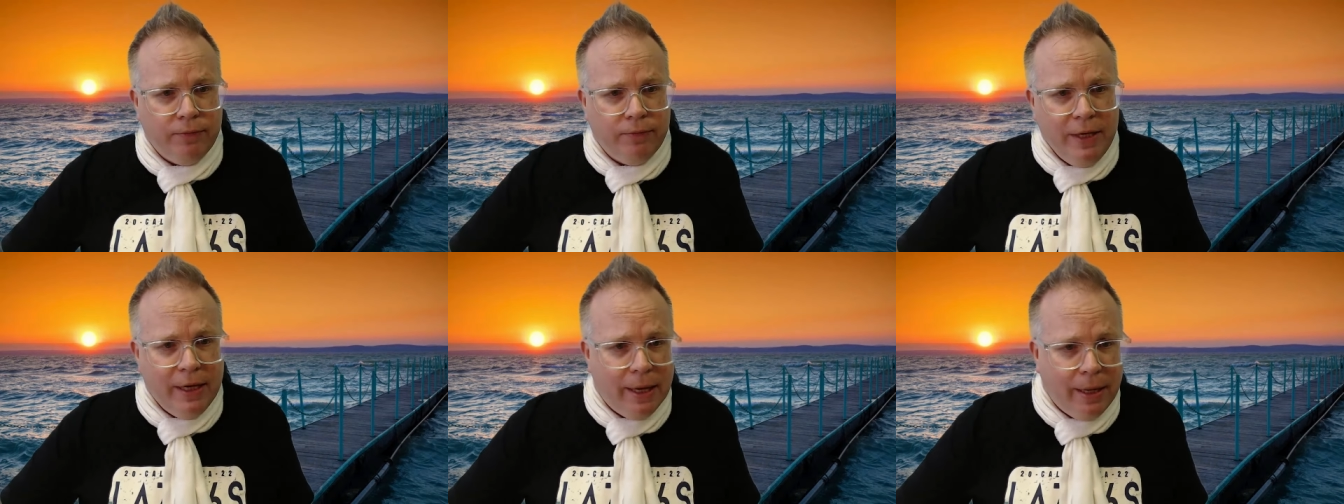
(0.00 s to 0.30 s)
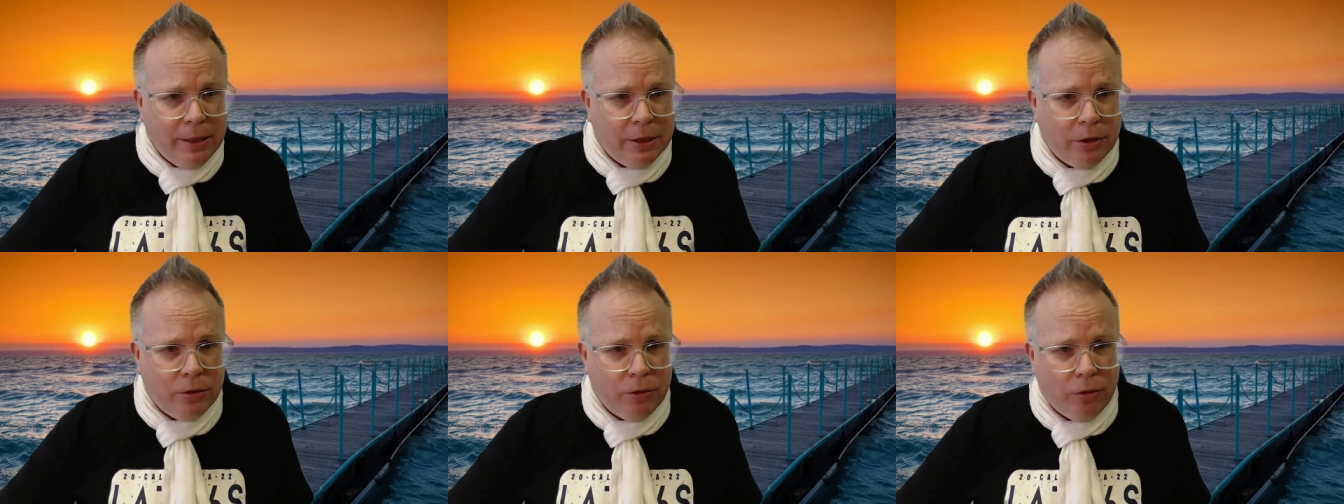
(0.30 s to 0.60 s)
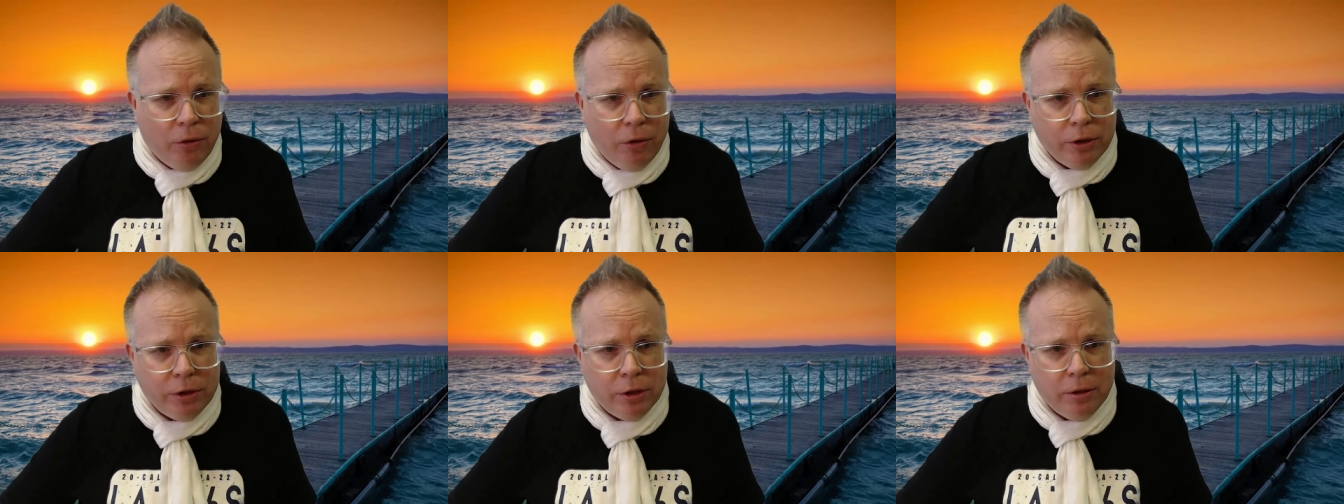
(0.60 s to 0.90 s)
Wie kann ich denn
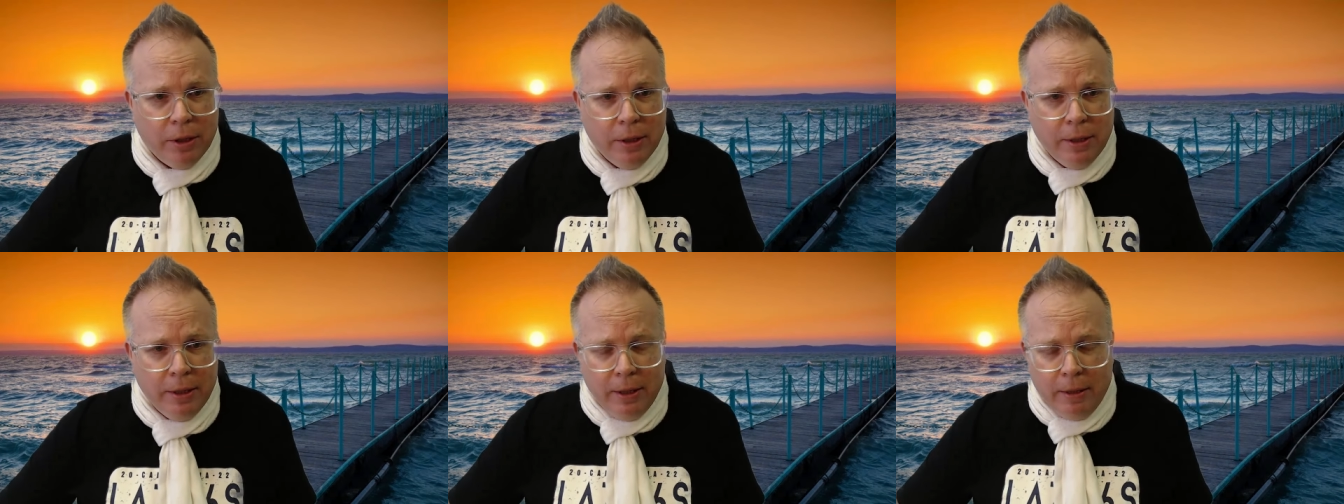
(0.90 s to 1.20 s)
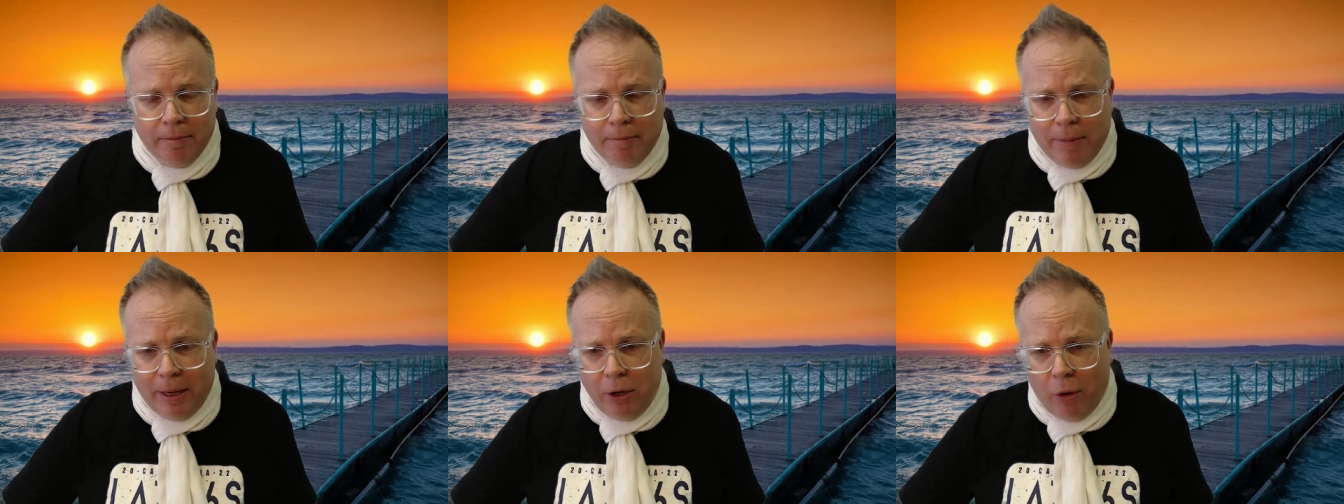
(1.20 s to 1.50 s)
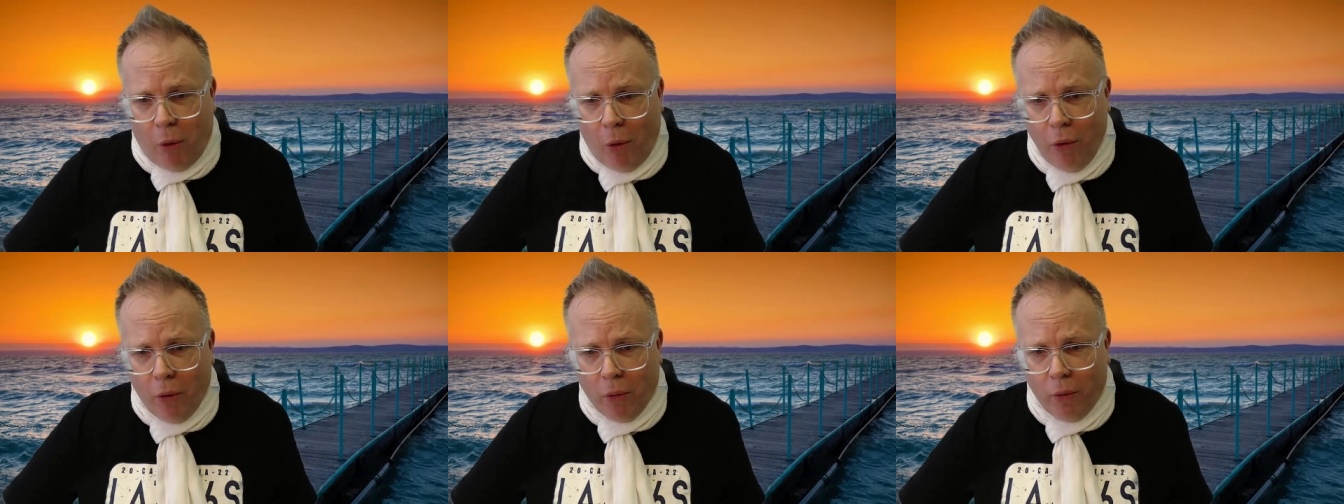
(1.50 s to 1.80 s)
heute
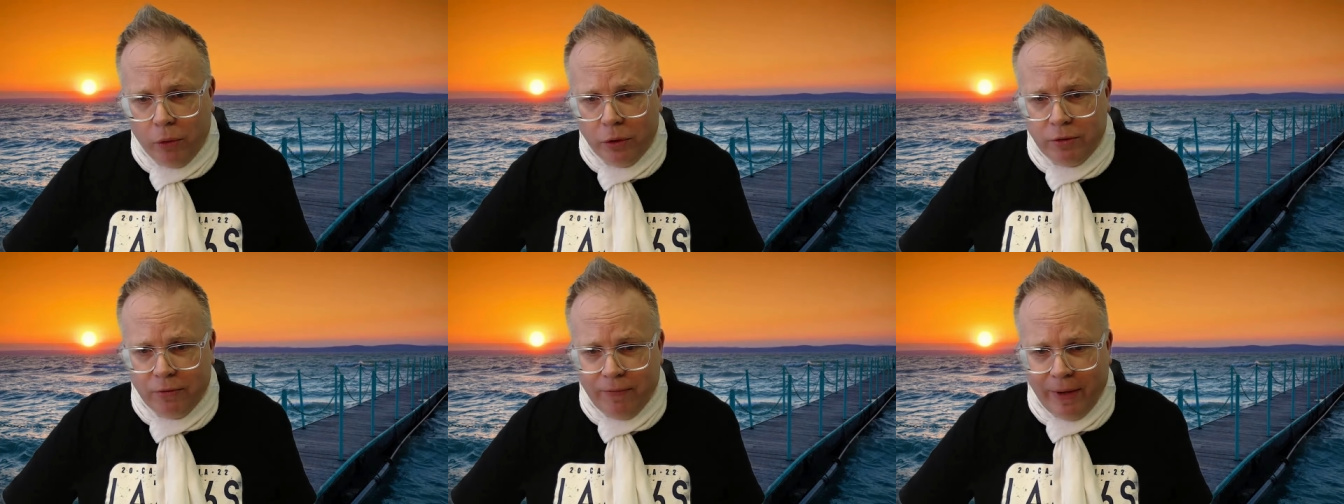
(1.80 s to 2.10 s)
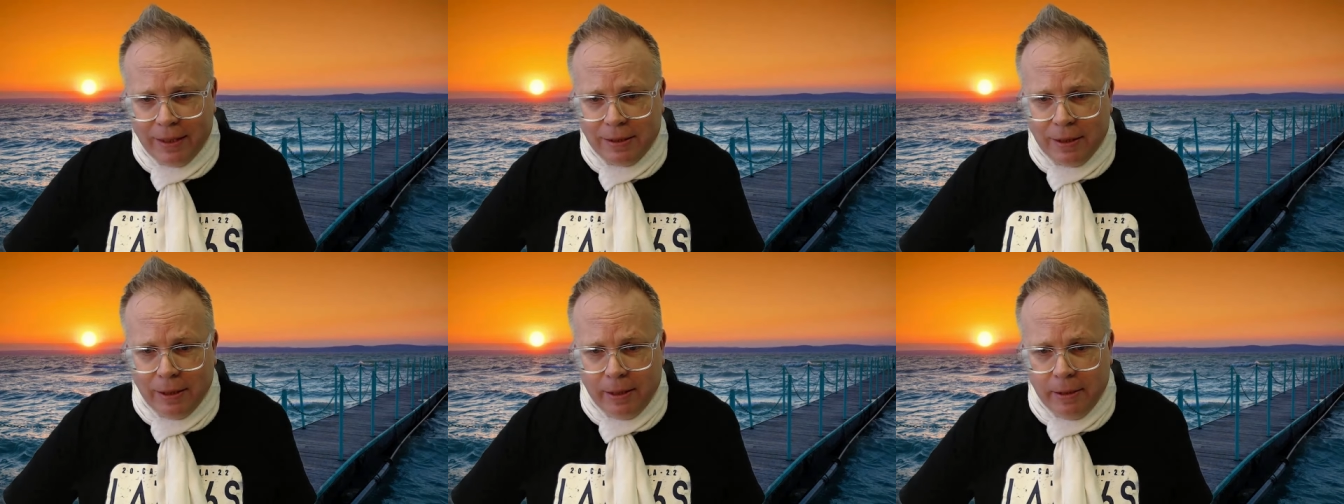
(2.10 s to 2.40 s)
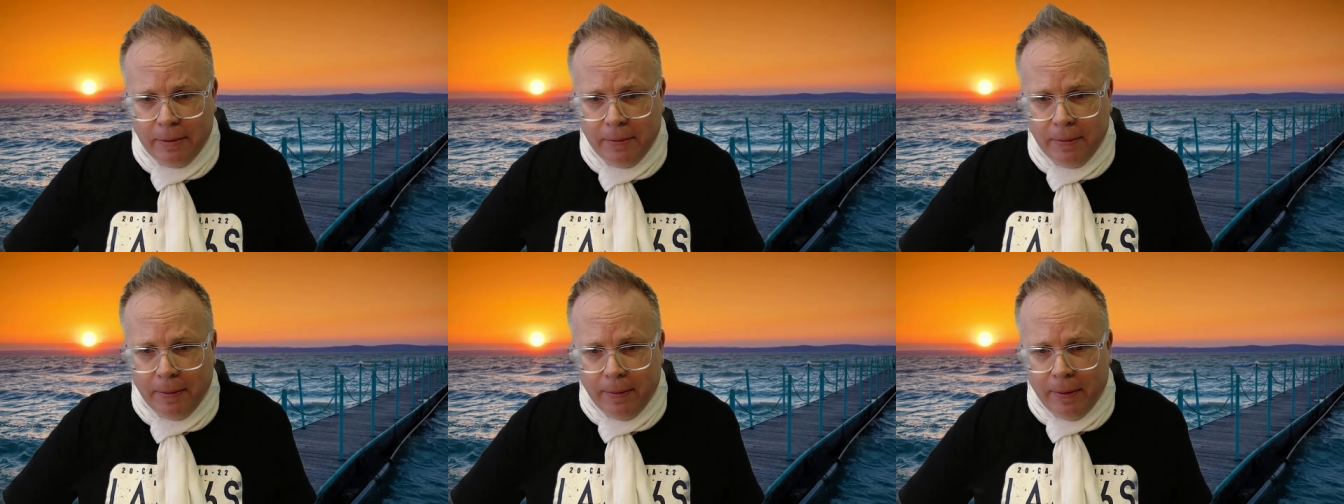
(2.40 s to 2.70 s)
meine Euros
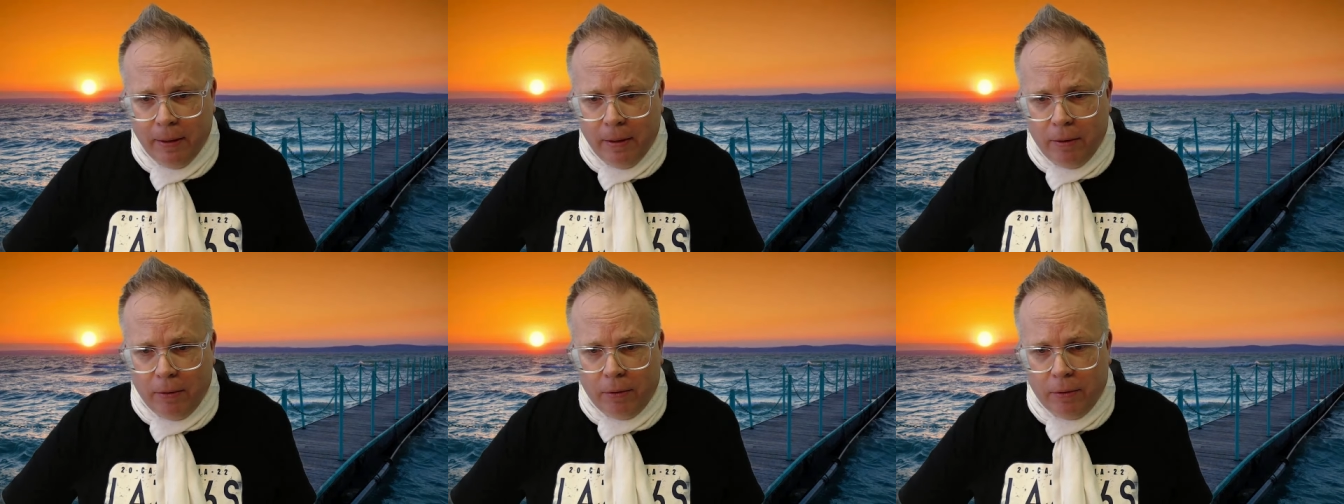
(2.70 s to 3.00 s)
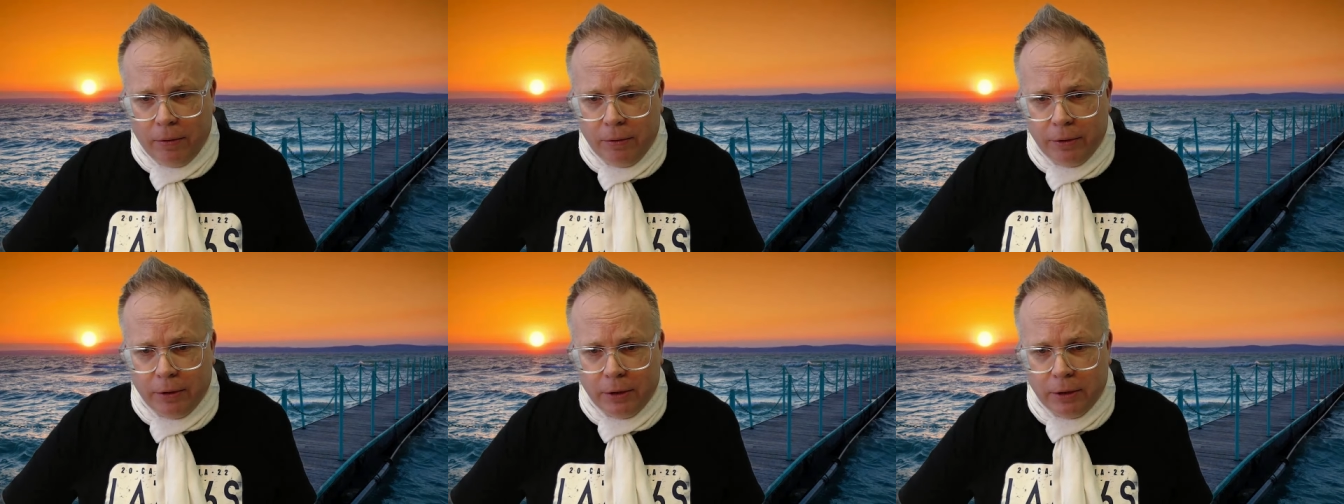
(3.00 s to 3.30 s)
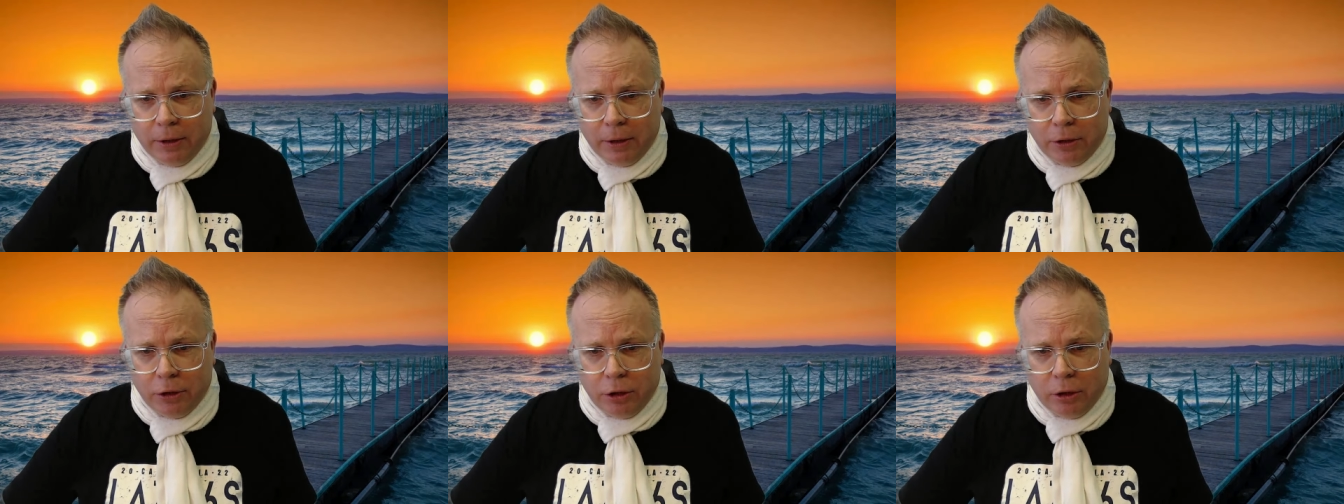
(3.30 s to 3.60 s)
wechseln?
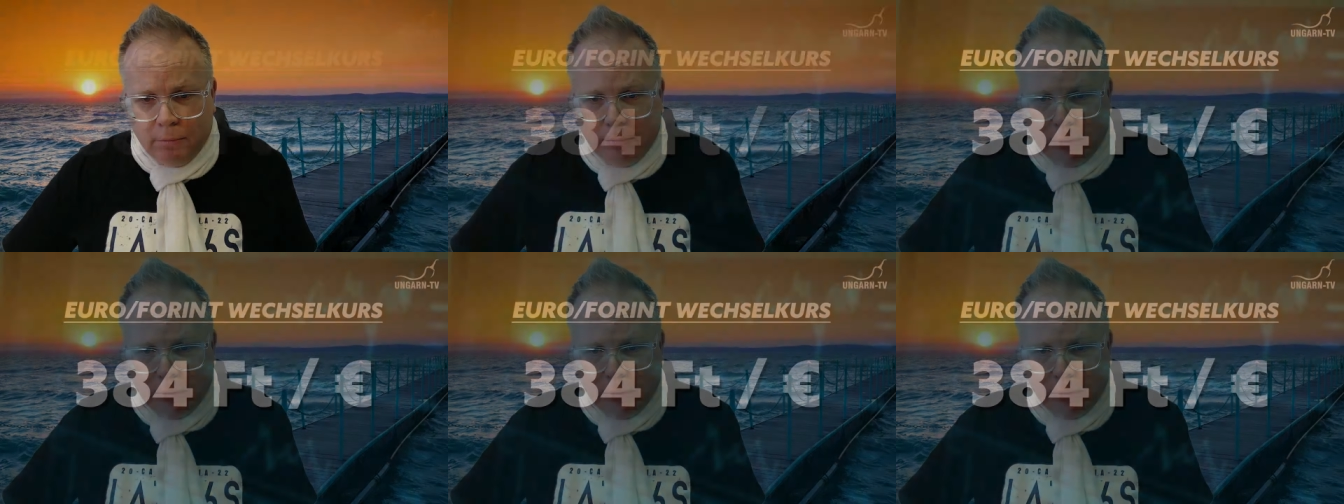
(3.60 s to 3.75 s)
Und das schauen